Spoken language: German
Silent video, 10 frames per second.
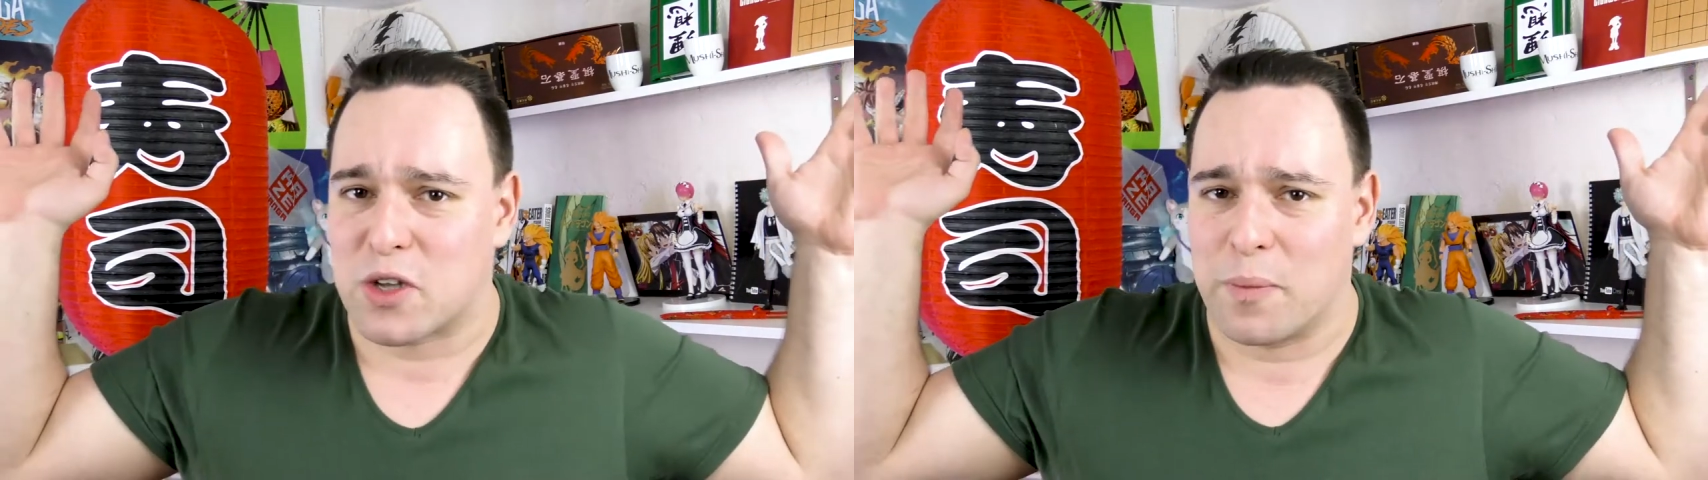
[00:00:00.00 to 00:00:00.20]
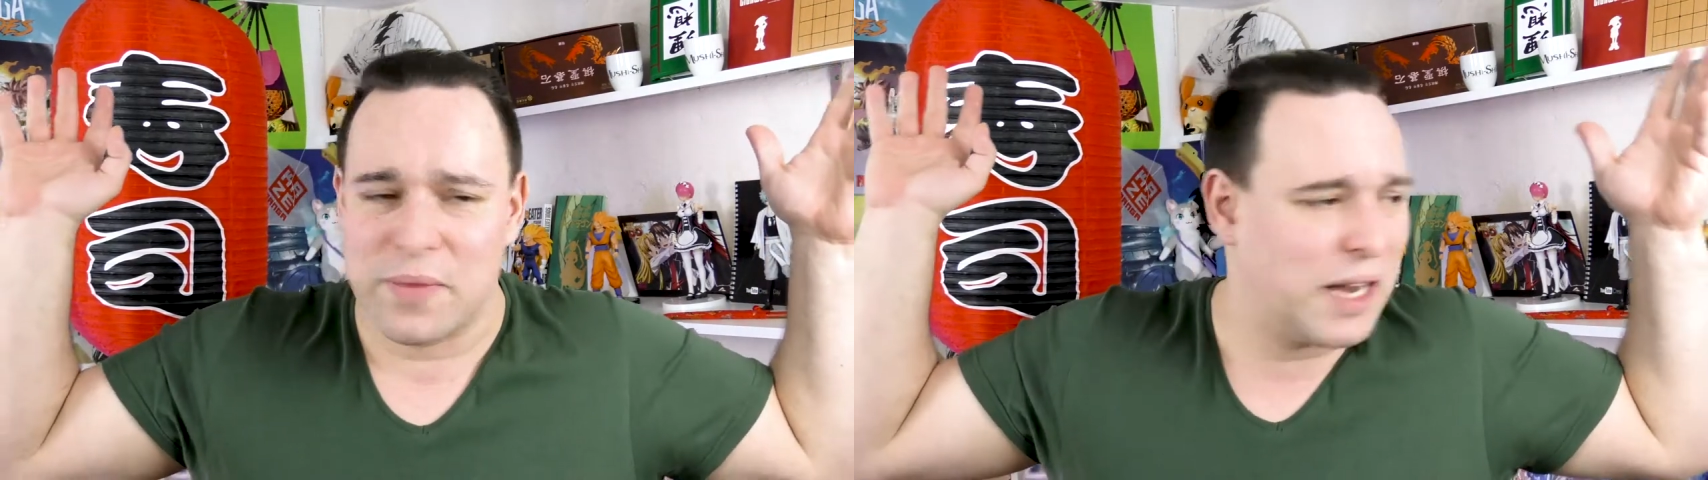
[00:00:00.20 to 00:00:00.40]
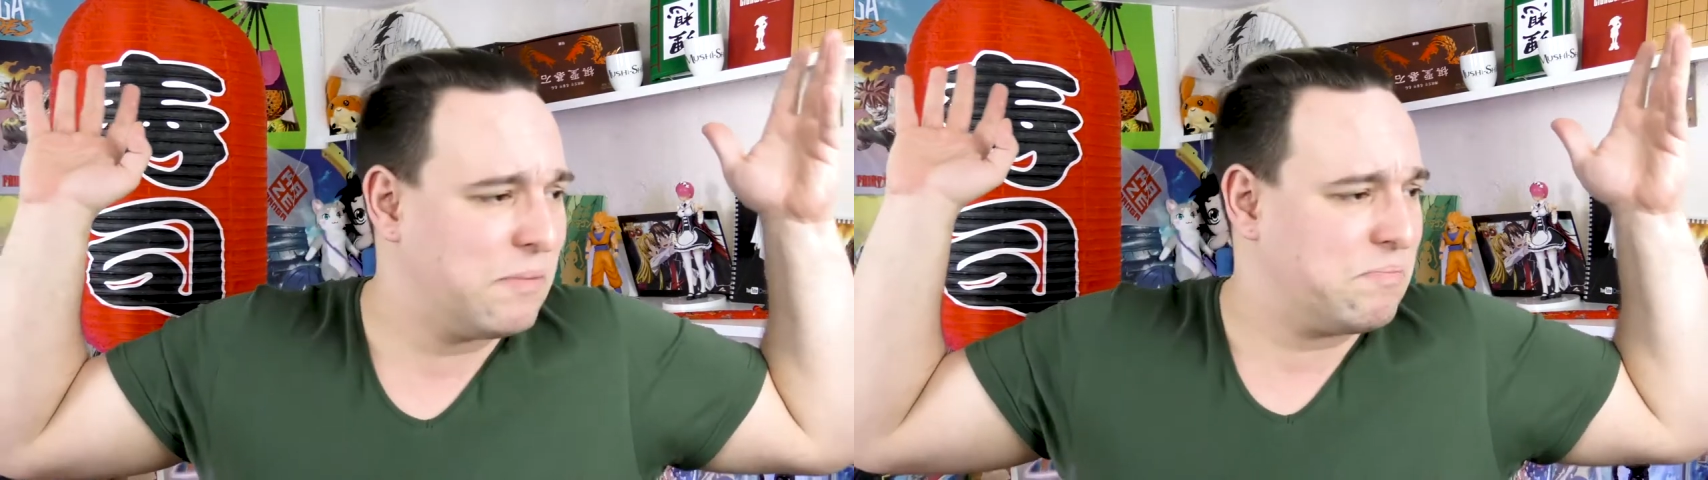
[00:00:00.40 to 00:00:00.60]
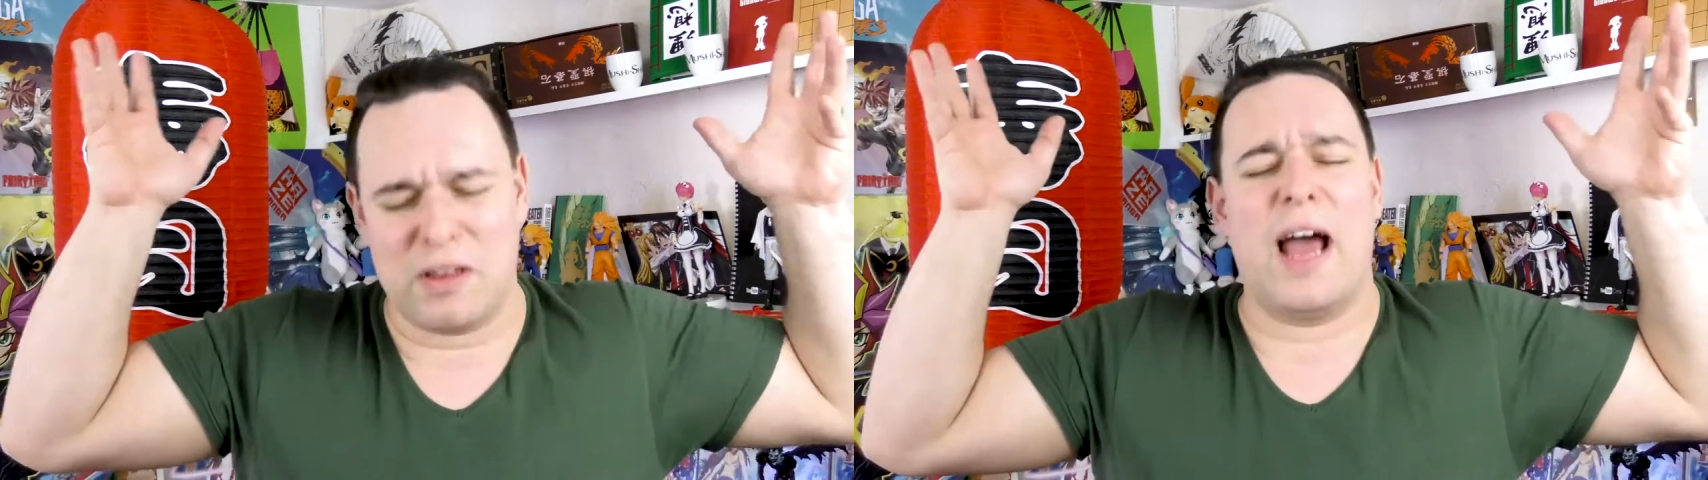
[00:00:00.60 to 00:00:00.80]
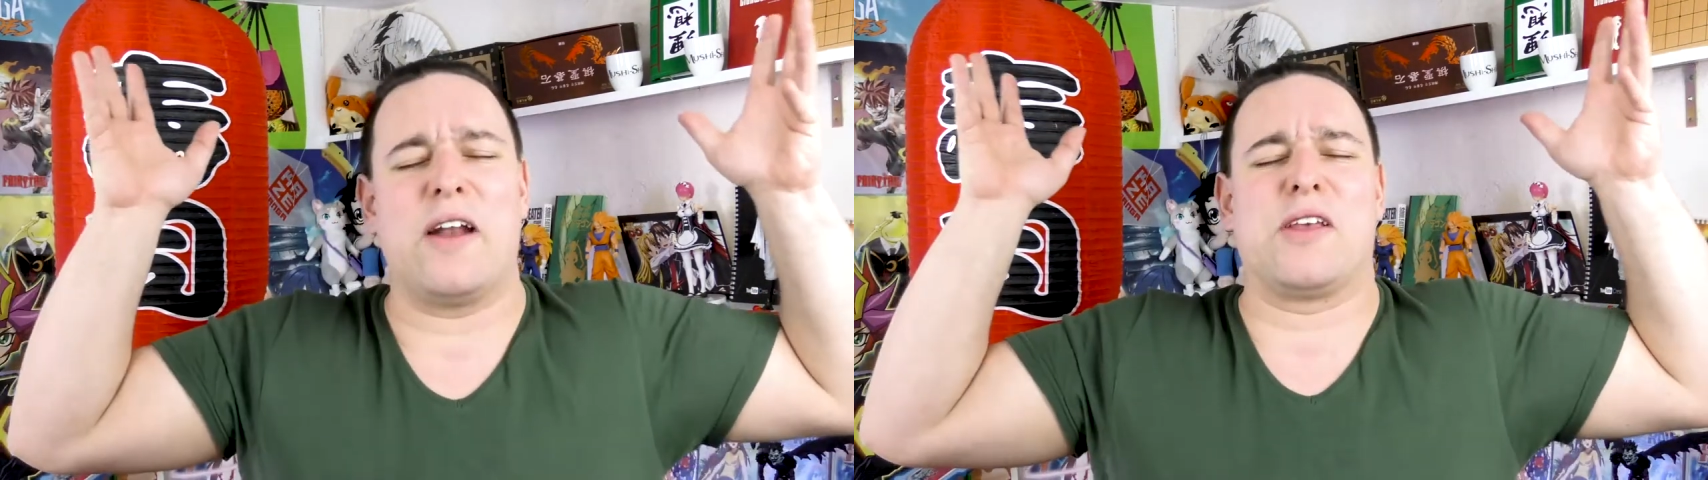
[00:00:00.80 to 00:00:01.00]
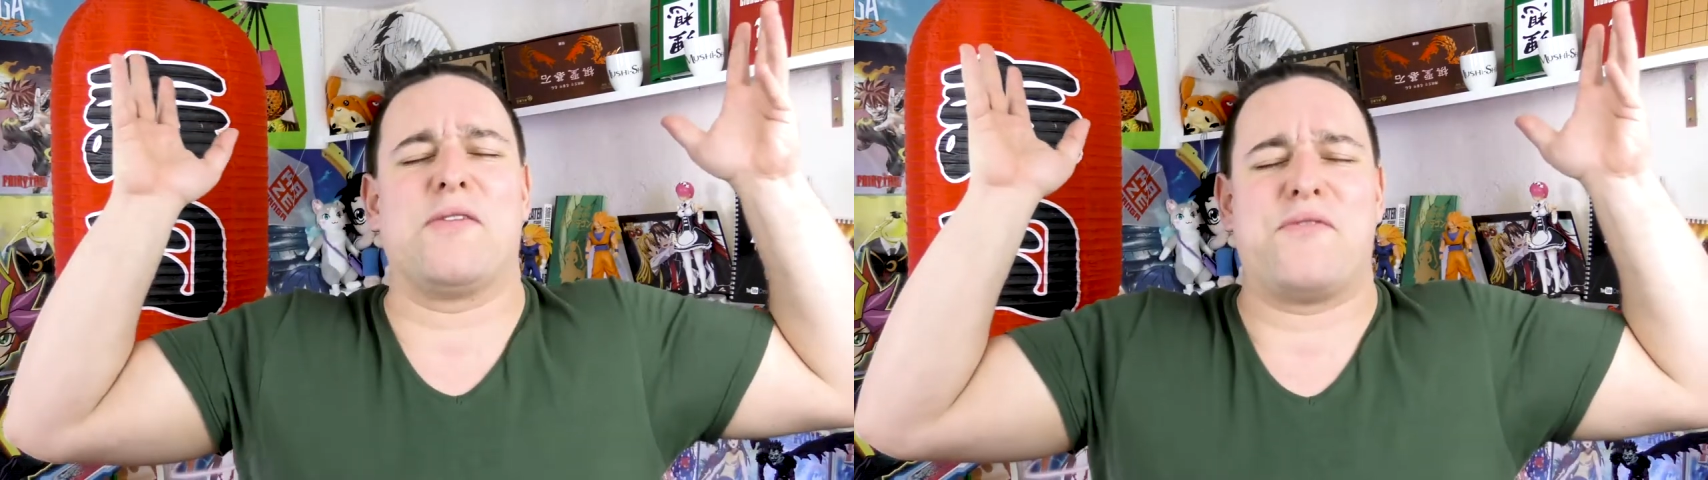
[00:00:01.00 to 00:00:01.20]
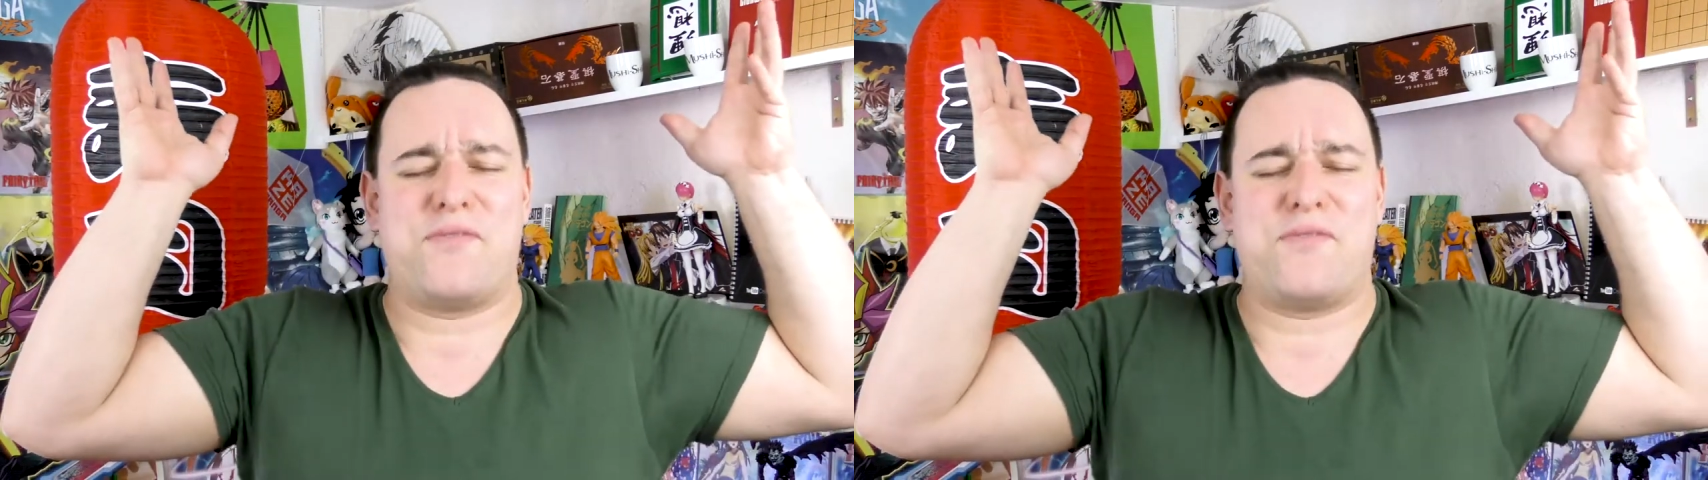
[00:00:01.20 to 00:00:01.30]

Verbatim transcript: kommen, denn I don't give a